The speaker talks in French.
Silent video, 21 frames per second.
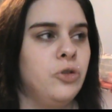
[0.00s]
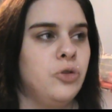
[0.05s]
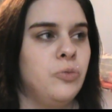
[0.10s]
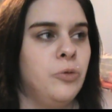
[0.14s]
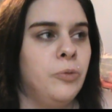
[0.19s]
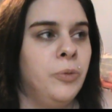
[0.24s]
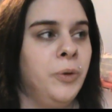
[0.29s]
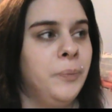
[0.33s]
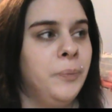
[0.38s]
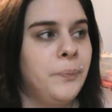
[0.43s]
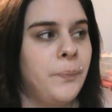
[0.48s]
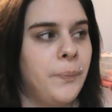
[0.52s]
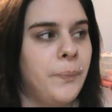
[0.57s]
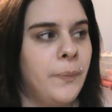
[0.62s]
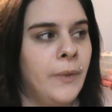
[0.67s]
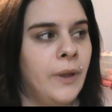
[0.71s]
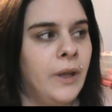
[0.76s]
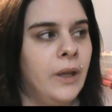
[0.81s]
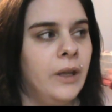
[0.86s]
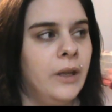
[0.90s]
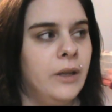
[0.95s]
en ce moment,
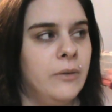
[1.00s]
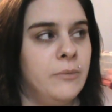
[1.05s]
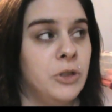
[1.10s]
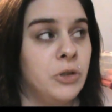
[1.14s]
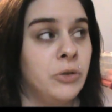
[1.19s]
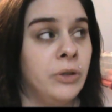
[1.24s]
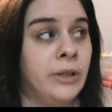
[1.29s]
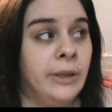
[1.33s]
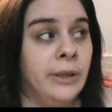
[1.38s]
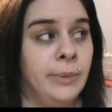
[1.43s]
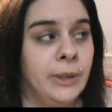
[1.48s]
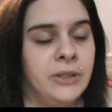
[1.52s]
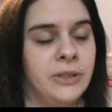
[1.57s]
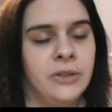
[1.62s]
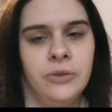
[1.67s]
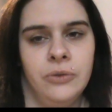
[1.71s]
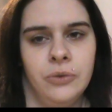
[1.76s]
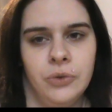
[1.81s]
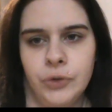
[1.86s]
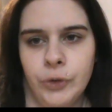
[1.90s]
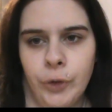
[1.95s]
je crois que la
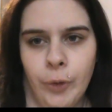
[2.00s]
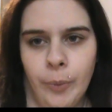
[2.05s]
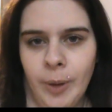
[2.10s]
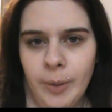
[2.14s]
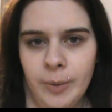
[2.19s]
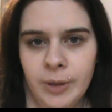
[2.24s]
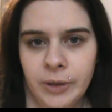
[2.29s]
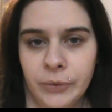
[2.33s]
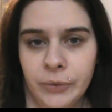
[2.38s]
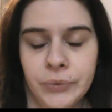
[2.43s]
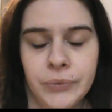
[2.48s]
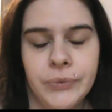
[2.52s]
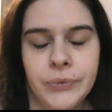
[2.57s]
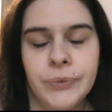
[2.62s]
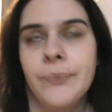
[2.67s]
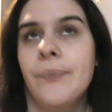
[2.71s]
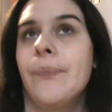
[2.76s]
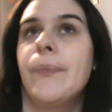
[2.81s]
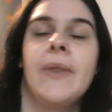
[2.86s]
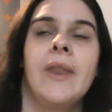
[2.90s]
personne ne s'en rend pas bien compte,